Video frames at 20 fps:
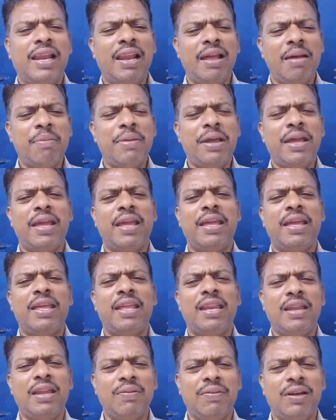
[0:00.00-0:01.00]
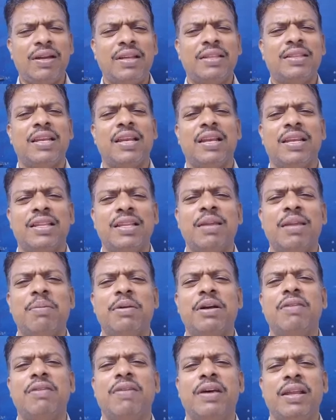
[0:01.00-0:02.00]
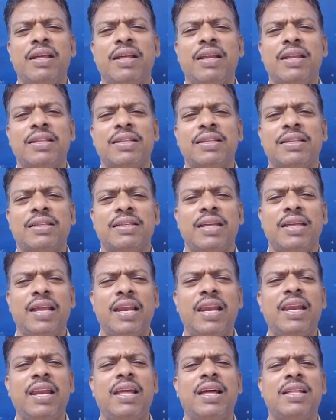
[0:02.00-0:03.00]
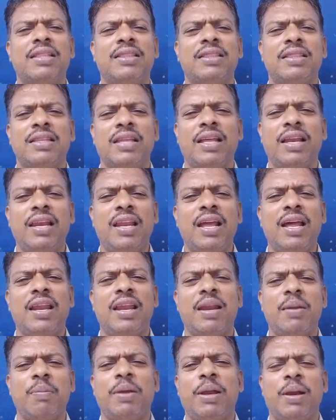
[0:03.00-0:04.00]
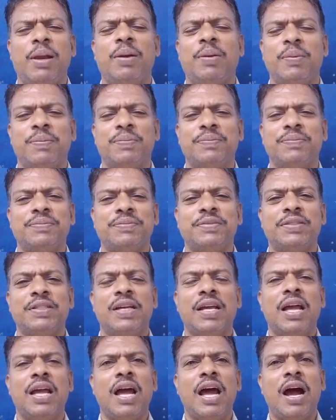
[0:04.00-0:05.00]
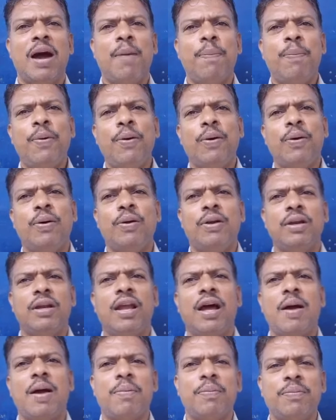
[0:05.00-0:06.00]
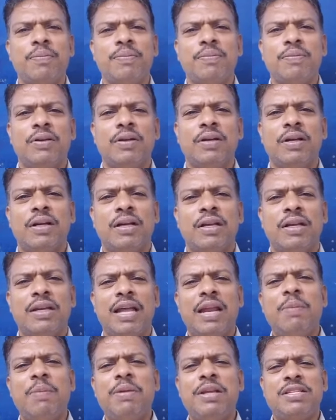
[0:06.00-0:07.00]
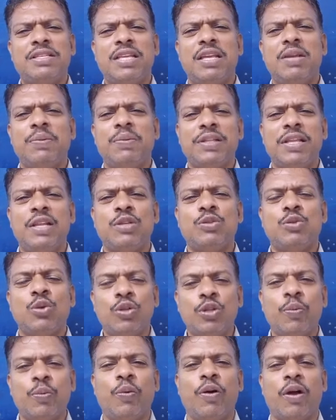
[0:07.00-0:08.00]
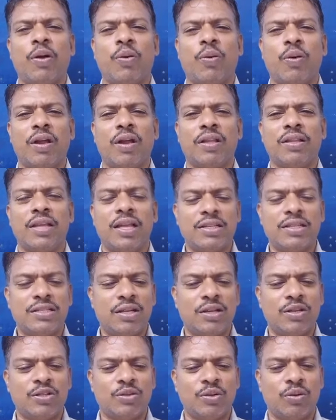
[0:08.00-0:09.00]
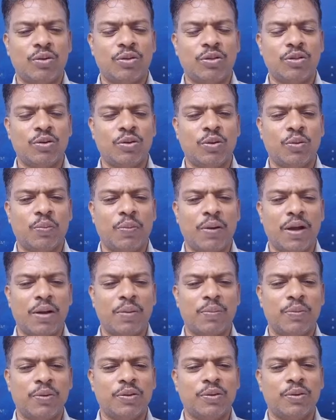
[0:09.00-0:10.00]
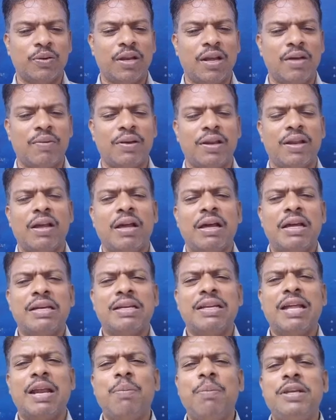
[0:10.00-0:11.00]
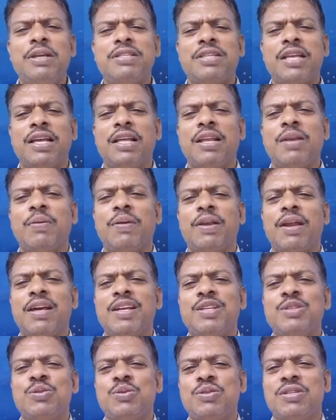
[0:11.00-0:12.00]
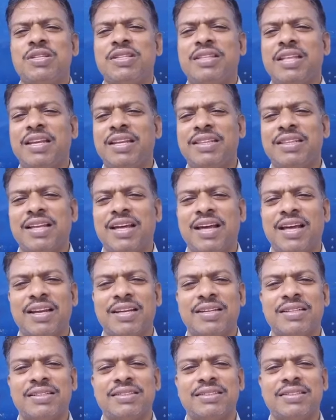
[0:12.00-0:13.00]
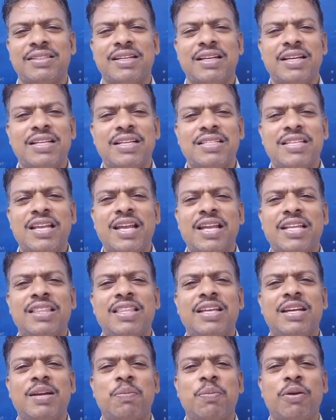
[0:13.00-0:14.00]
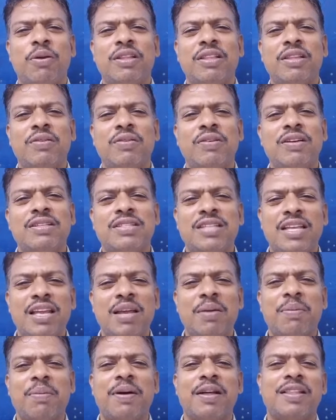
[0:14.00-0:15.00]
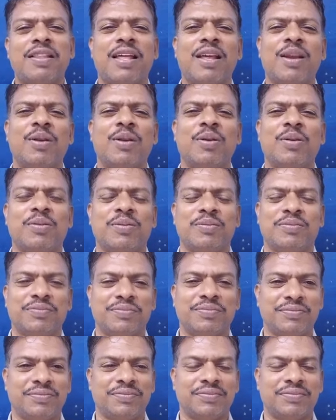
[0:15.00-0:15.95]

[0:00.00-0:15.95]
எல்லாமே இறைவனிடத்திலிருந்து நமக்கு வருகிறது எல்லா எல்லா நன்மைகளும் அப்போ நாம் நன்மை செய்வதில் சோர்ந்து போகக்கூடாது இயேசு கிறிஸ்து குறித்து பார்க்கும்போது கூட அவர் நன்மை செய்கிறவராய் சுற்றி தெரிந்தார் சிங்கத்துக்கு பிறந்தவங்க சிங்கமாக தான் இருக்கணும்